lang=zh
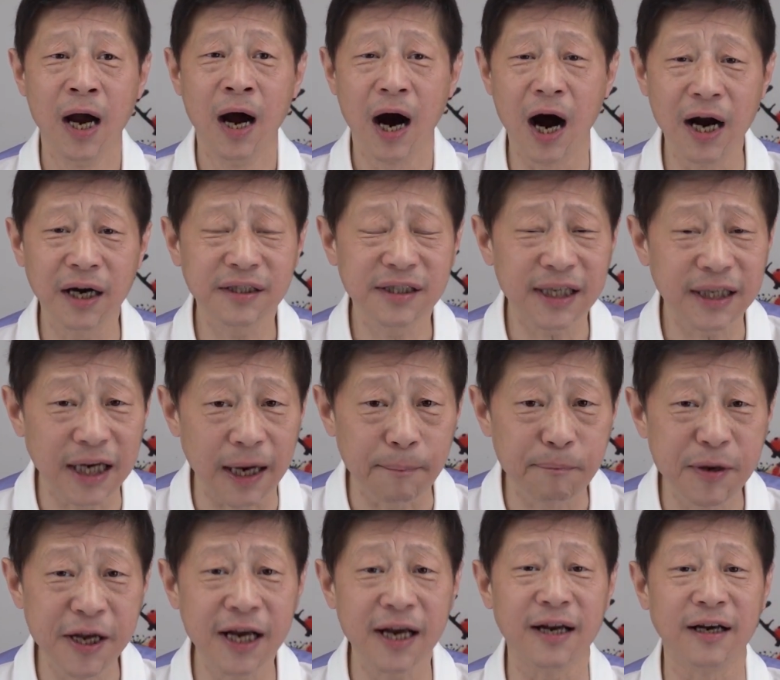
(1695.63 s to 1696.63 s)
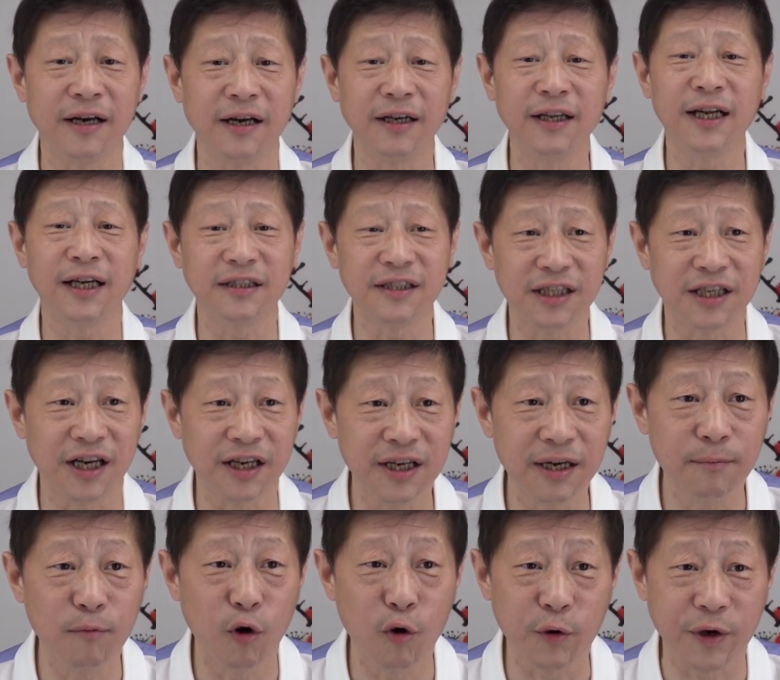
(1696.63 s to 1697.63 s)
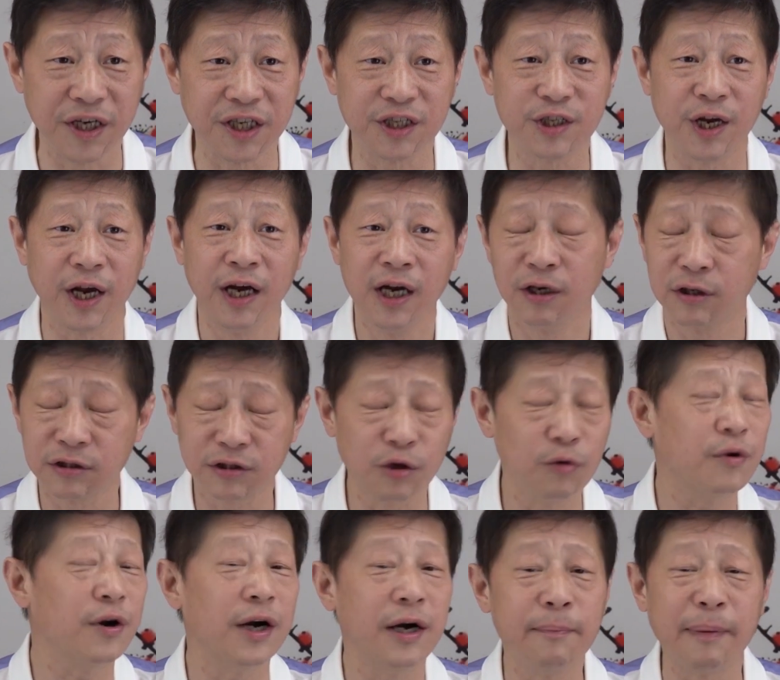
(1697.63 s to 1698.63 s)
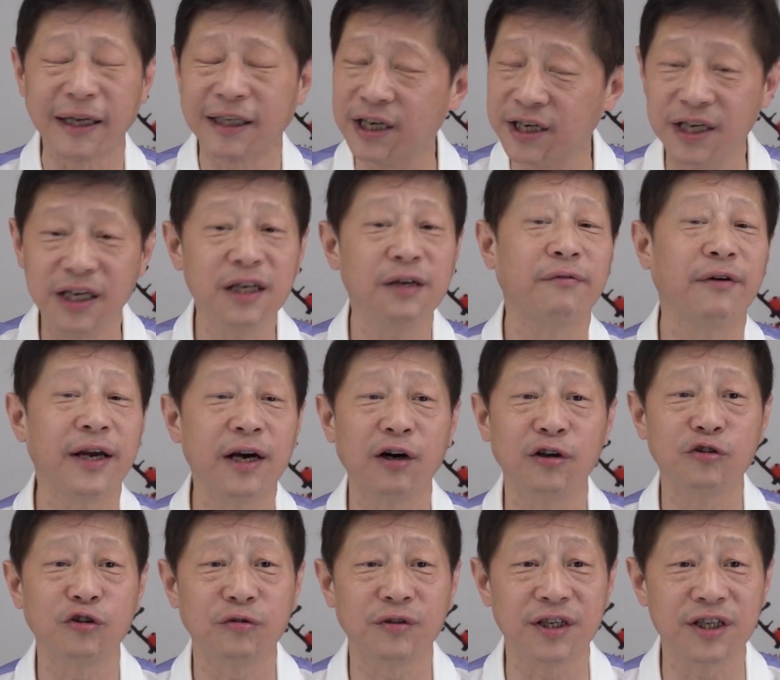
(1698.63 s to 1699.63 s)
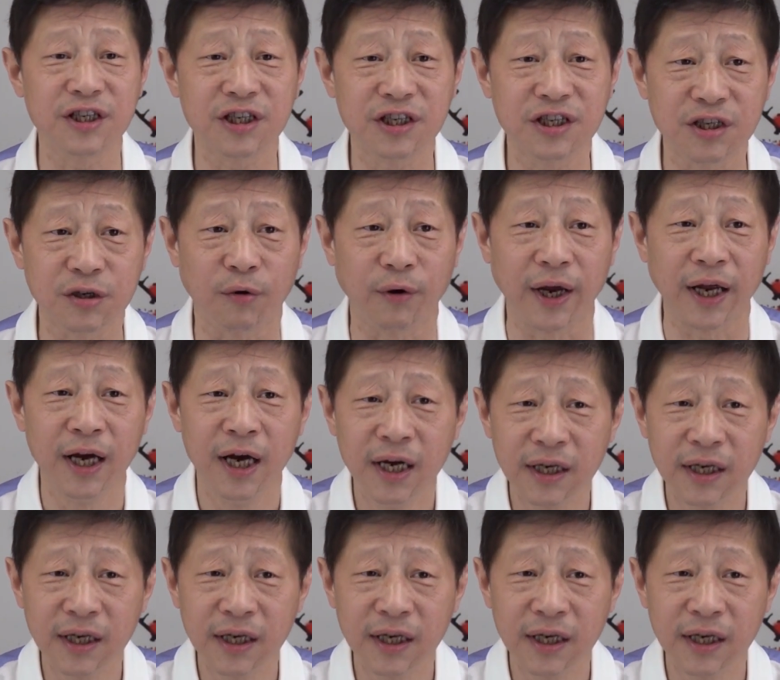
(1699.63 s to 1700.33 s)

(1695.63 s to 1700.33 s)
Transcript: 而这些骗人的这些阴谋诡计。中国人把他引以为豪，说成是智慧。